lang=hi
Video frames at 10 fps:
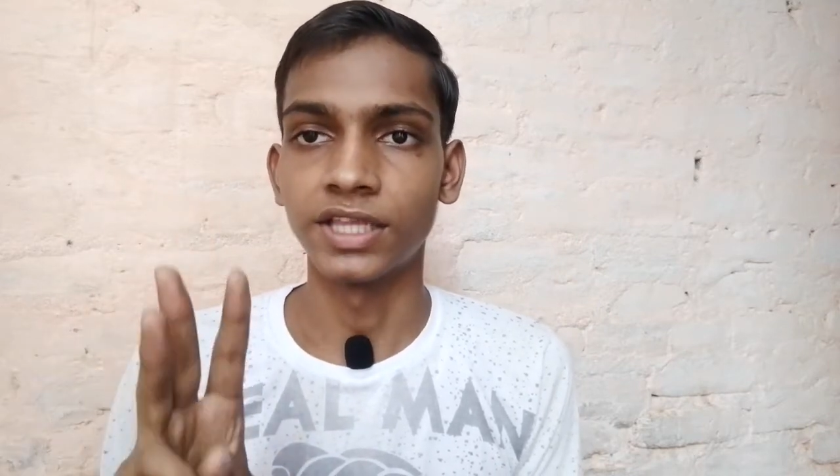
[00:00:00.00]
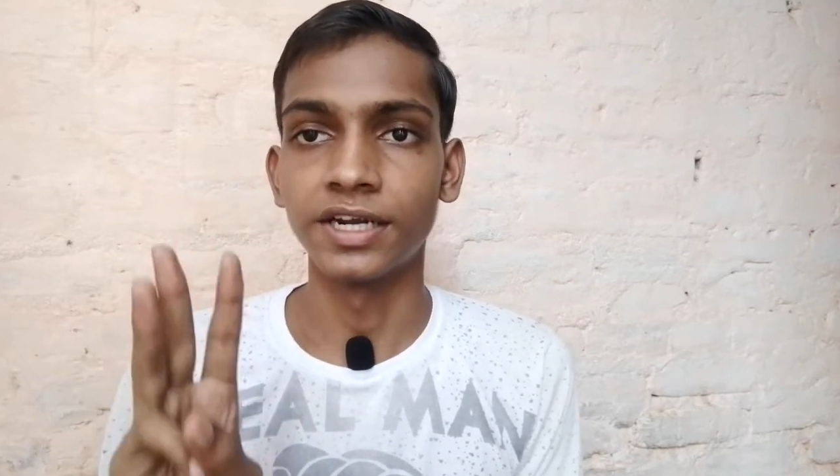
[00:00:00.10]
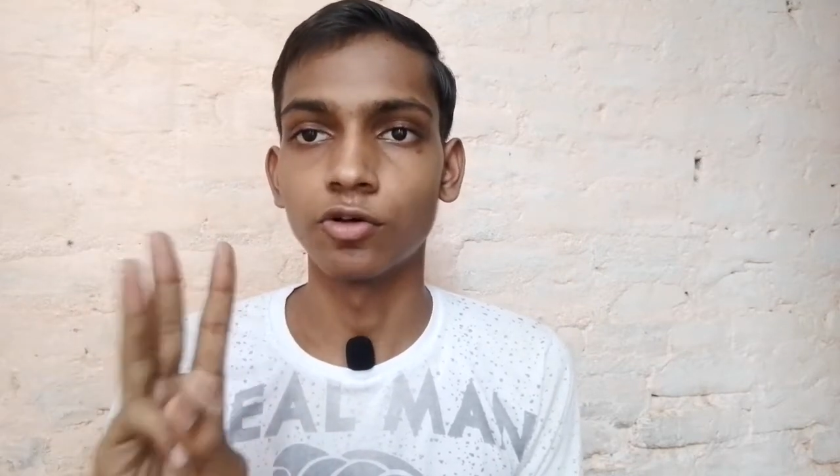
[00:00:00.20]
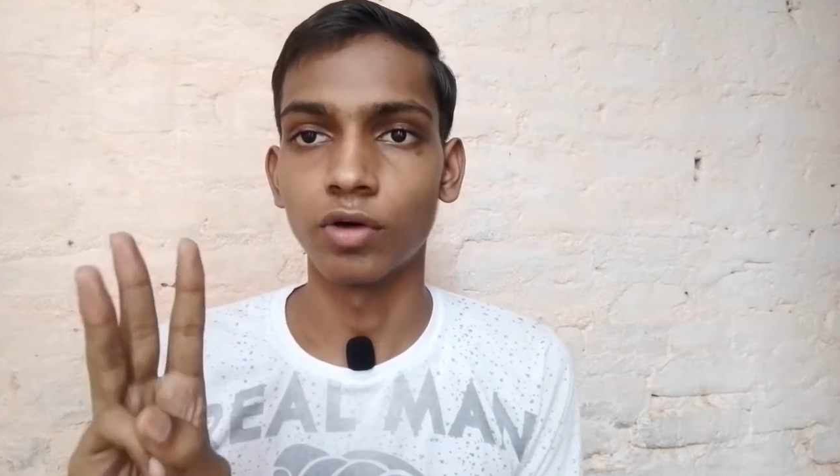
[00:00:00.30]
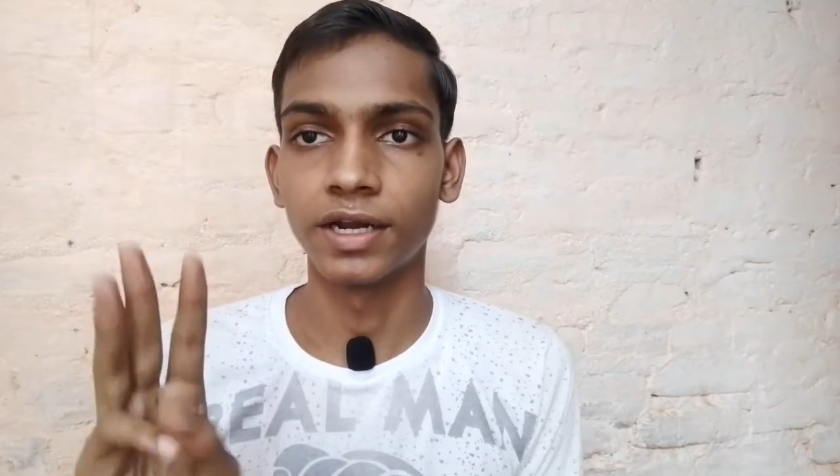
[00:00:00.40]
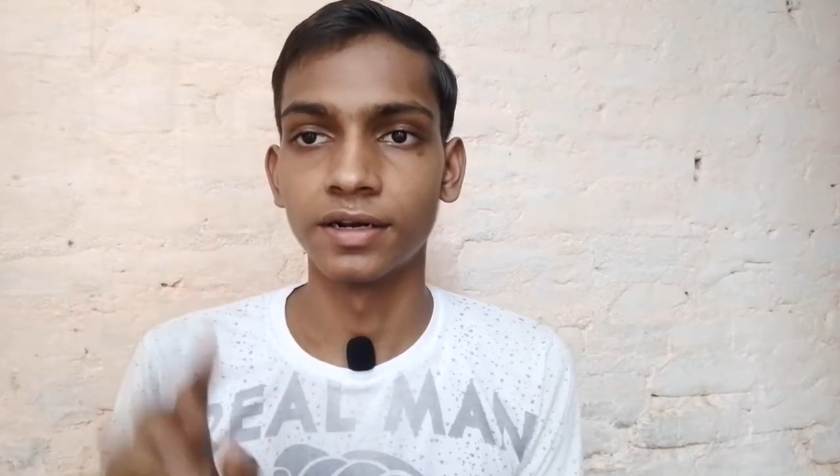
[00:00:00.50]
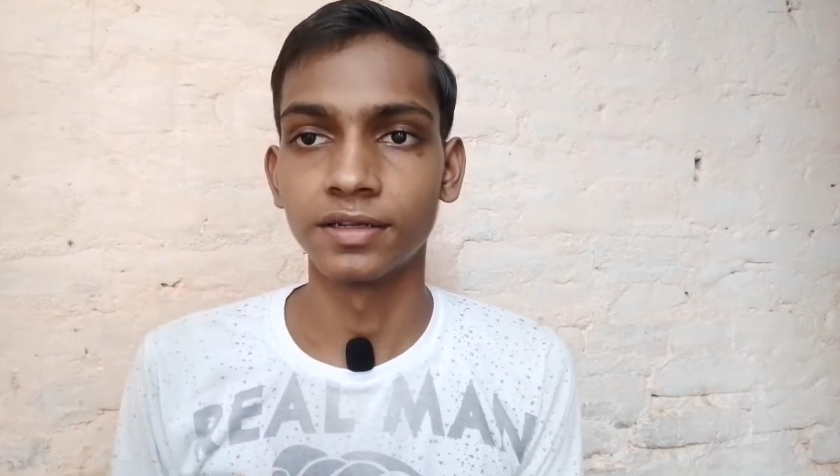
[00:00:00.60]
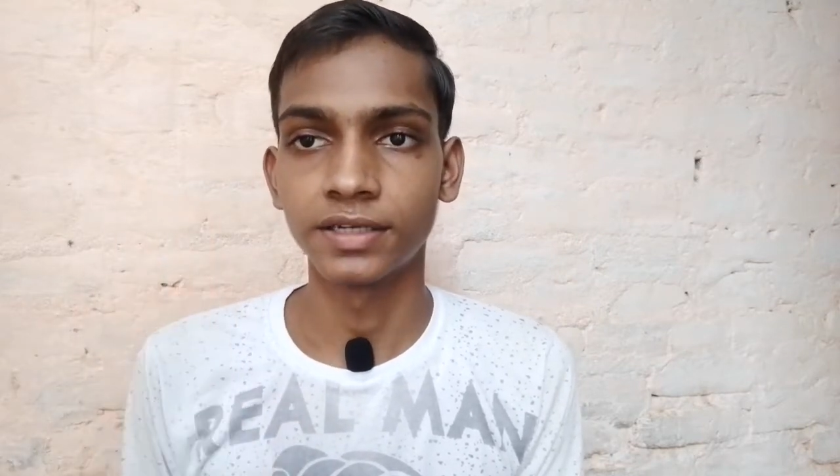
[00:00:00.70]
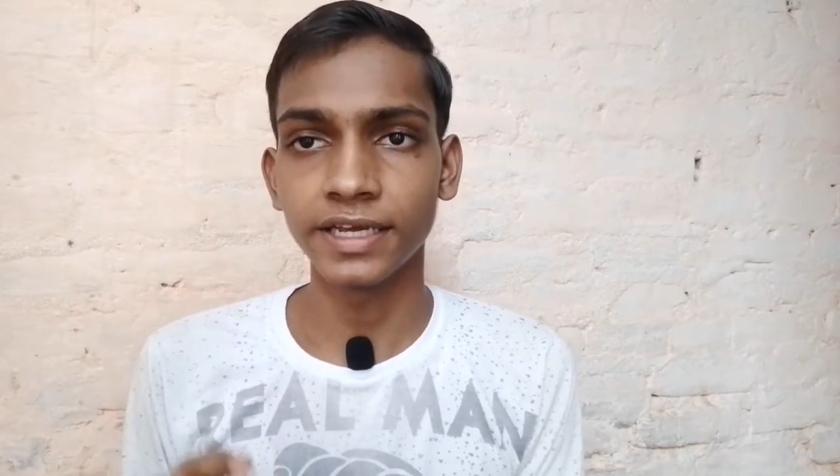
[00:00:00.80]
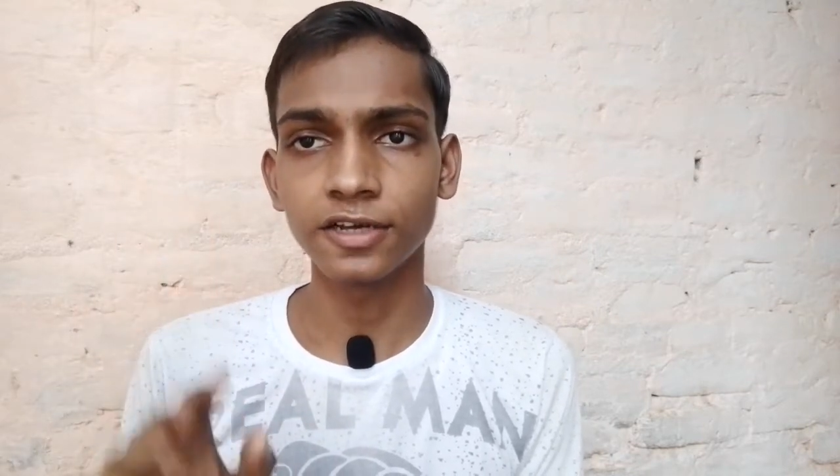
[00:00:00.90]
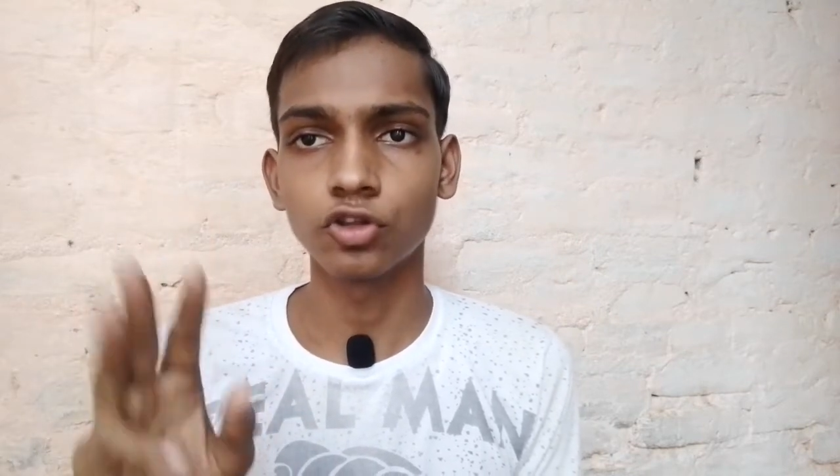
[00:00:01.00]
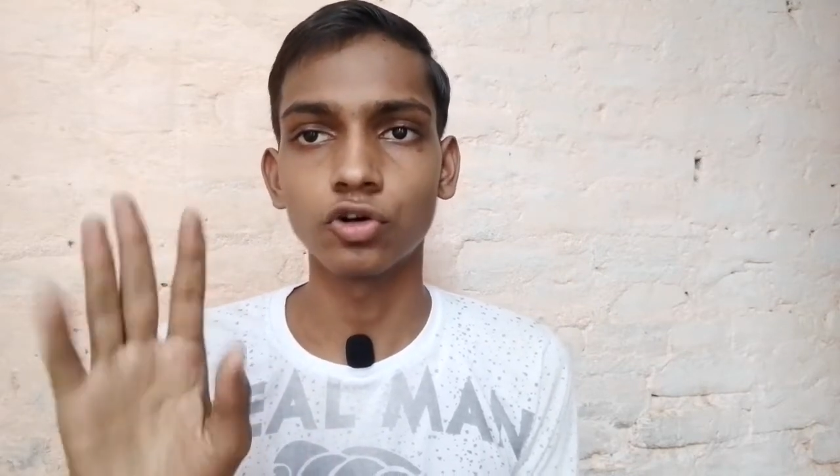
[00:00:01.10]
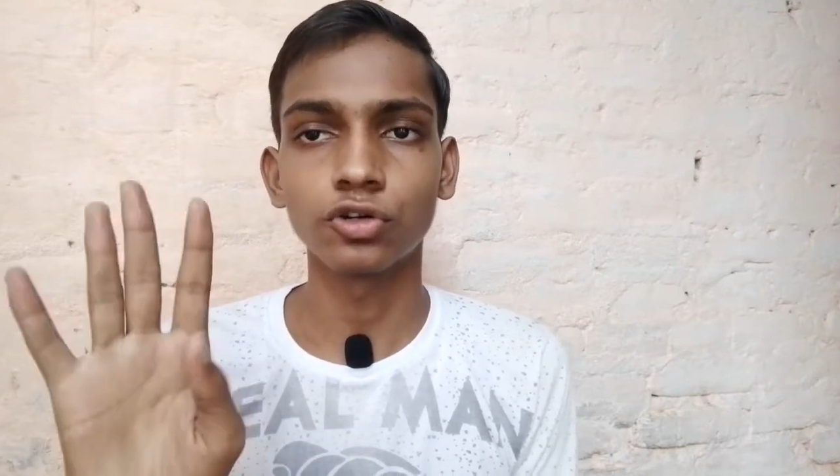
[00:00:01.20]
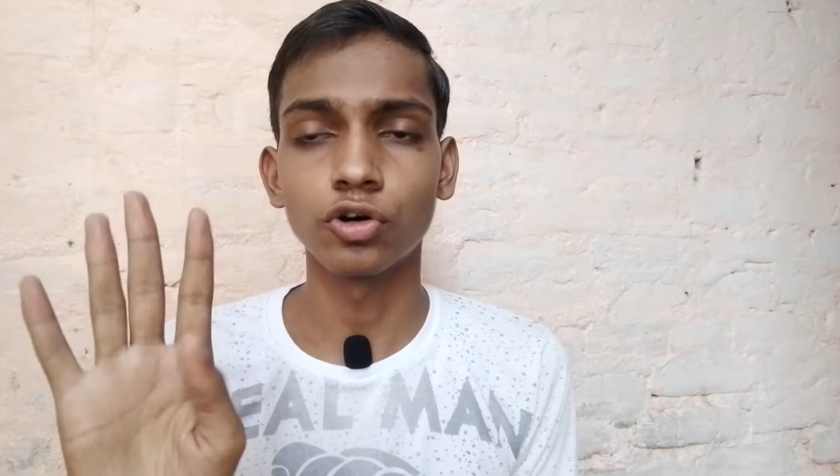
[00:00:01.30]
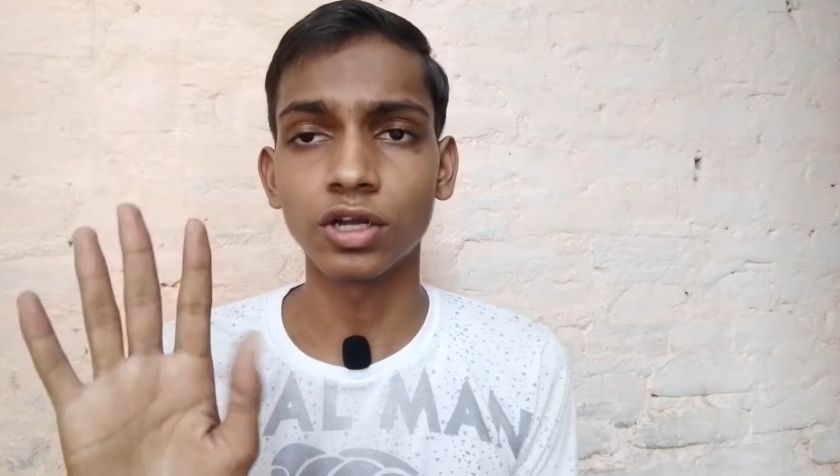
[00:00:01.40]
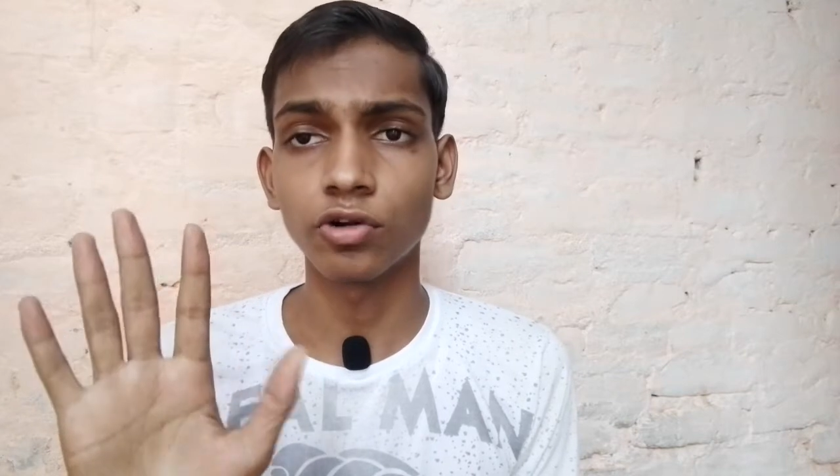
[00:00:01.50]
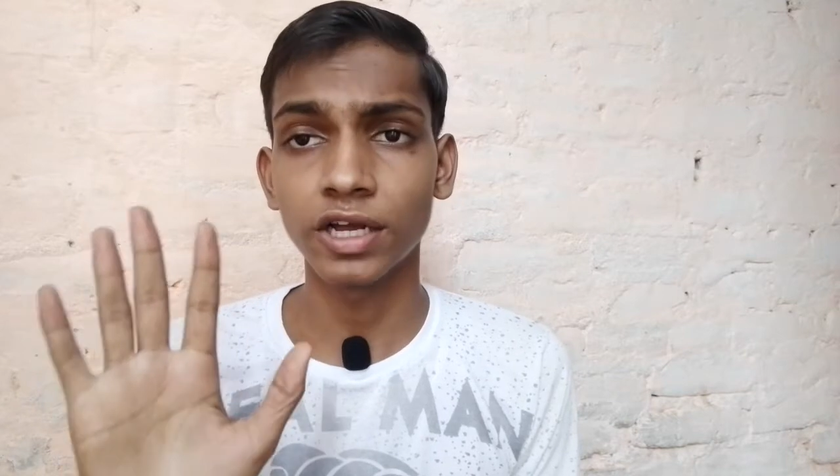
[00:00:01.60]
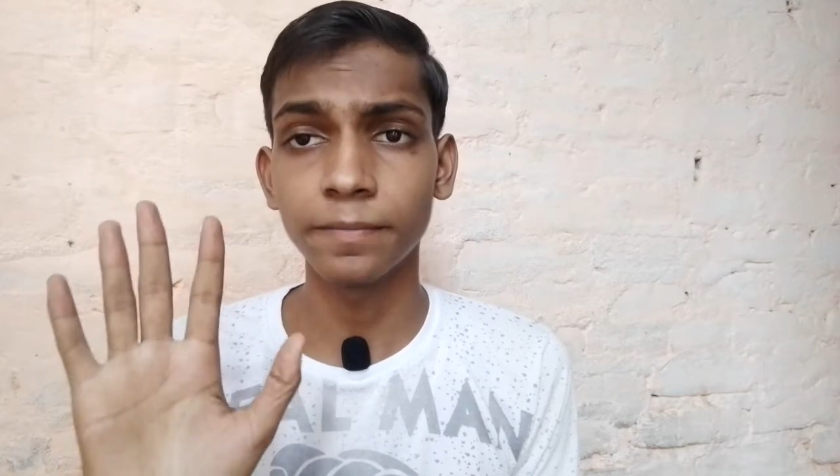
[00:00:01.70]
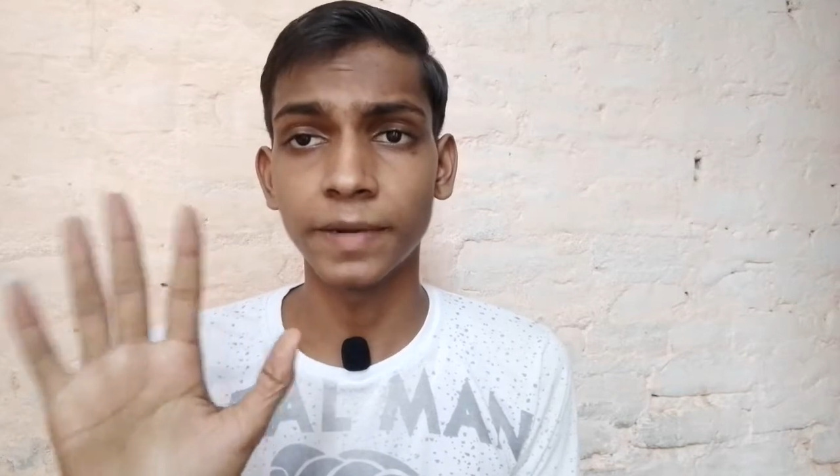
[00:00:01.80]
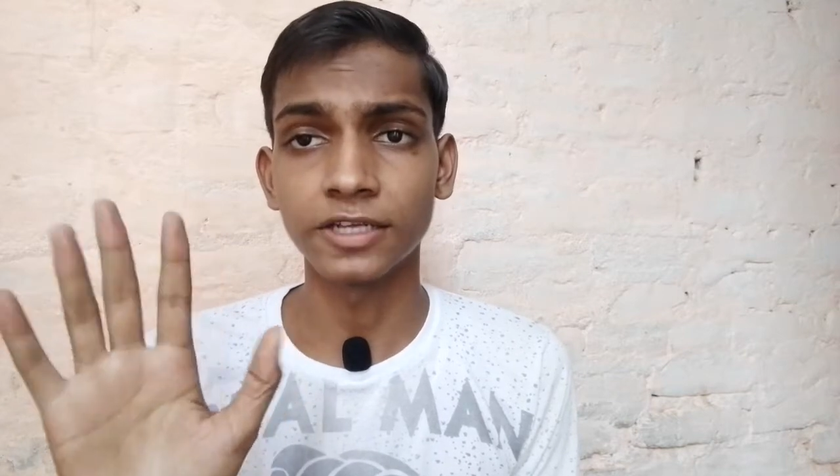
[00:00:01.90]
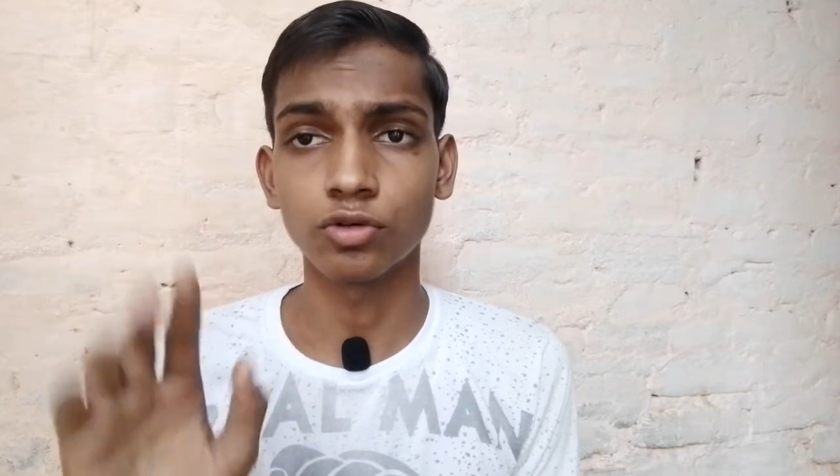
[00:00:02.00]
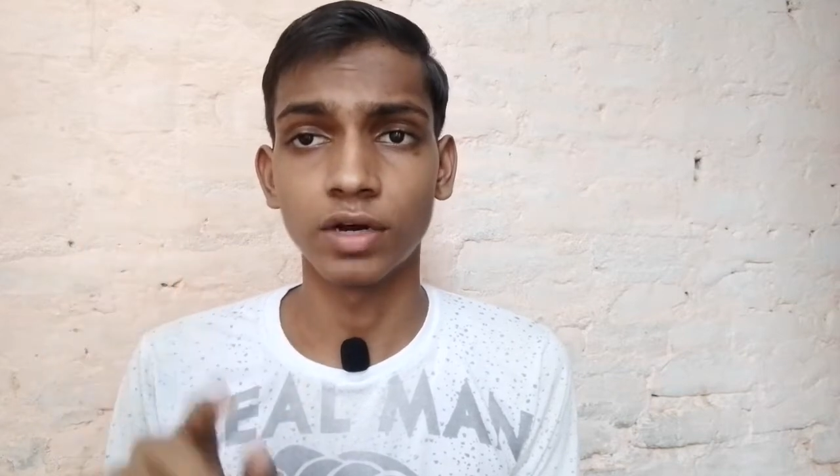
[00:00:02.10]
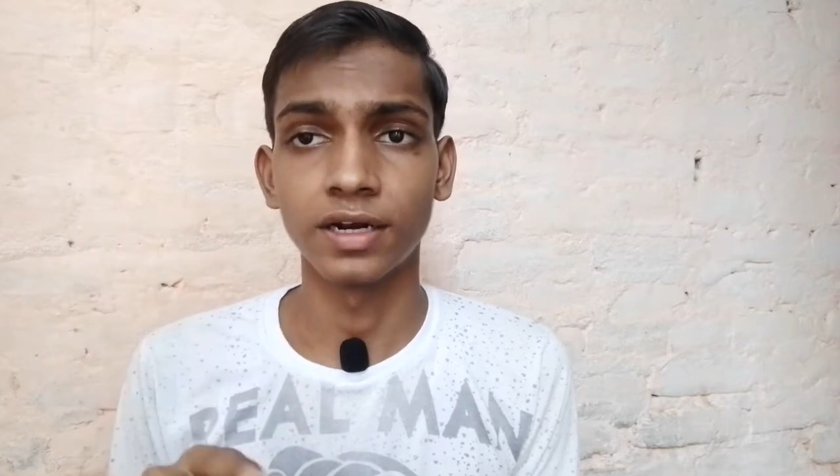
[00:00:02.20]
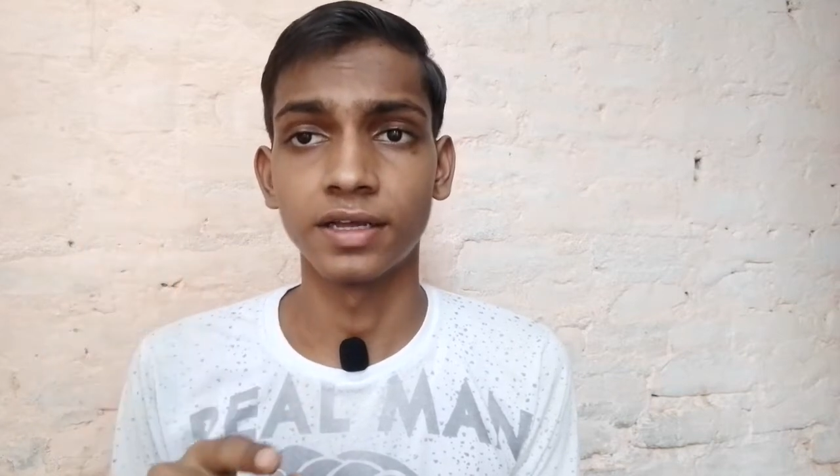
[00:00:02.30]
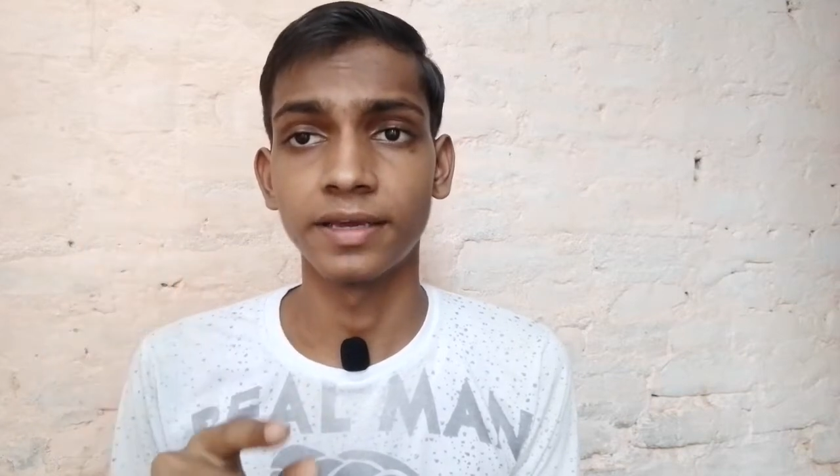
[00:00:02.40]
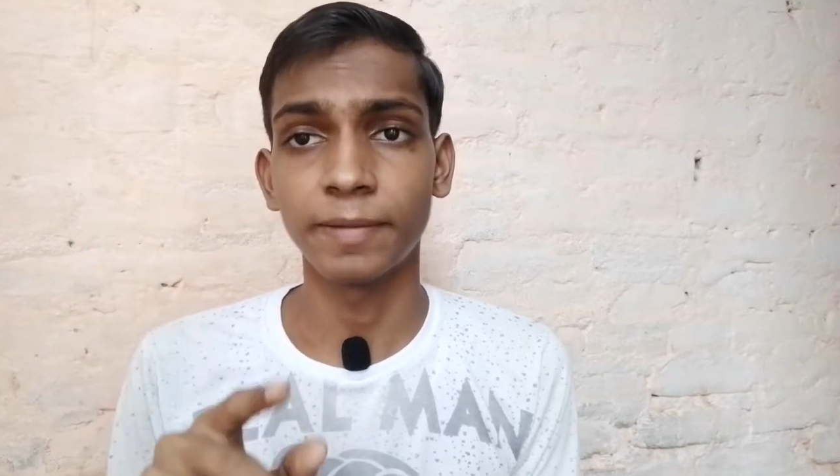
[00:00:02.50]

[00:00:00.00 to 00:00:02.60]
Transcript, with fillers: तीन क्वाइन ठीक है दो टोटल हो गई पांच क्वाइन